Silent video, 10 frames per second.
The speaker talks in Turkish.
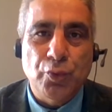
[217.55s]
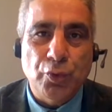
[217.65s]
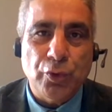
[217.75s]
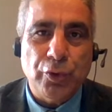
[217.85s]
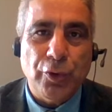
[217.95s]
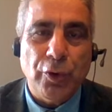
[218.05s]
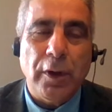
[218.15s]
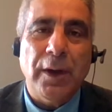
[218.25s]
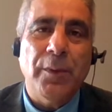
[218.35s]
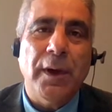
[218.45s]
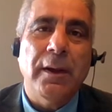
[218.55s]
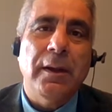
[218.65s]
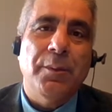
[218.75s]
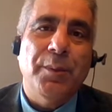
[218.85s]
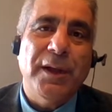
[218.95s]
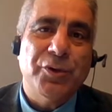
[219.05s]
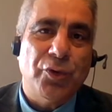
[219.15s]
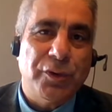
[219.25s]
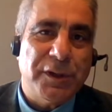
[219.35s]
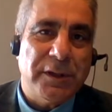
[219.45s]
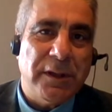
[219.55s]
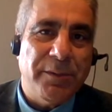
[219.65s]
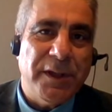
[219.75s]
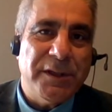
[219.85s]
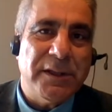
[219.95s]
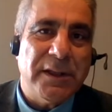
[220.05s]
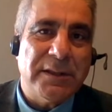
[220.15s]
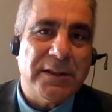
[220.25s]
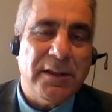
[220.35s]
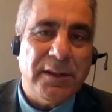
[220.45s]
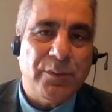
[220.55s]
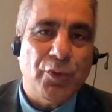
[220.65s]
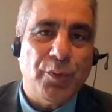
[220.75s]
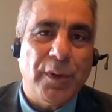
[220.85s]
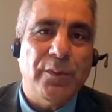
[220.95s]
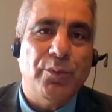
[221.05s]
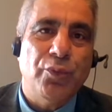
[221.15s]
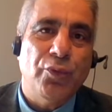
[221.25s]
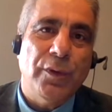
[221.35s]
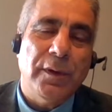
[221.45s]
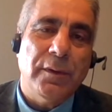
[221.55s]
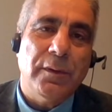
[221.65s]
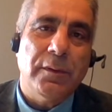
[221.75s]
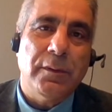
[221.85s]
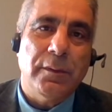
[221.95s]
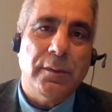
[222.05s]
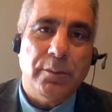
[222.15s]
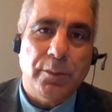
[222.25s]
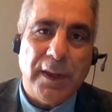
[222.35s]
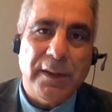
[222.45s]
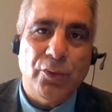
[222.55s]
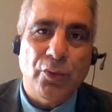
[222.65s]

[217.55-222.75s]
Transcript: duruluyor ama ben çok çıkılabileceğini de zannetmiyorum. Hani bu e, e bir,